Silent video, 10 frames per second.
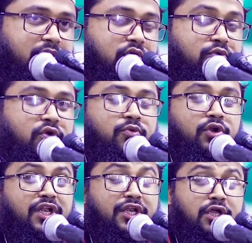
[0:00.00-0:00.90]
অমর
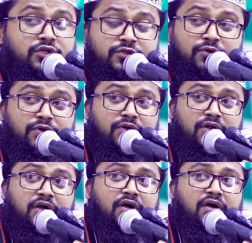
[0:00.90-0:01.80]
বললেন
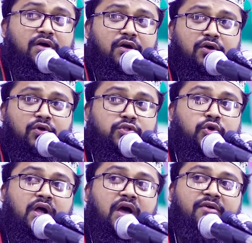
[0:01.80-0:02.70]
ইয়ারসোল্লাহ কত
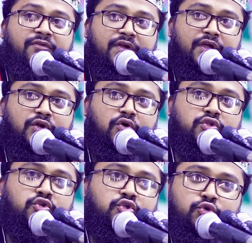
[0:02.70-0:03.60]
কাফের
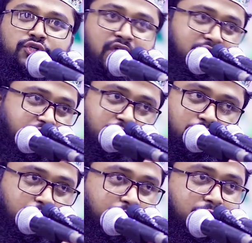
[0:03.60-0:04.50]
কত সুখ শান্তি
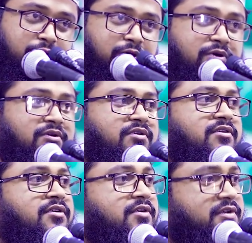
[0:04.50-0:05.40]
করল
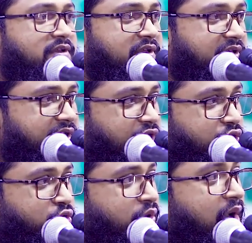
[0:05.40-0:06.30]

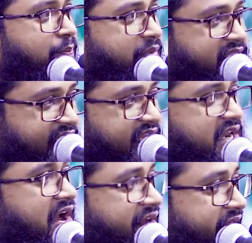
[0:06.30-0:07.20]
কিন্তু আপনি যেই
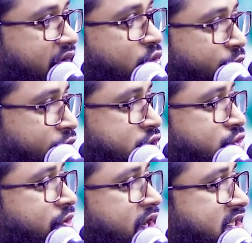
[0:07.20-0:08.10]
খাটিয়ার উপরে
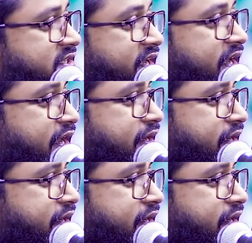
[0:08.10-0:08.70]
শুয়ে আছেন